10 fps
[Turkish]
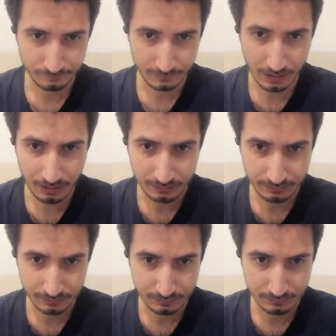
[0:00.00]
Ah.
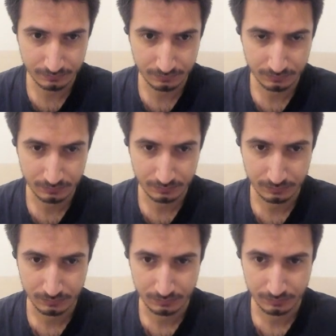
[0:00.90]

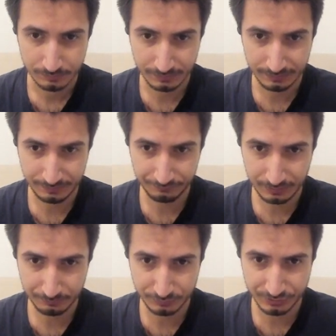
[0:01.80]
Bir de
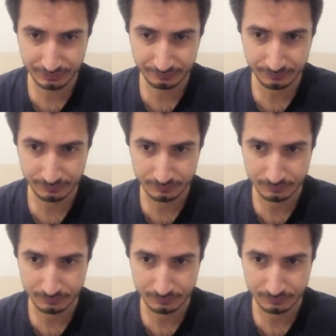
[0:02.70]
defter bulacağız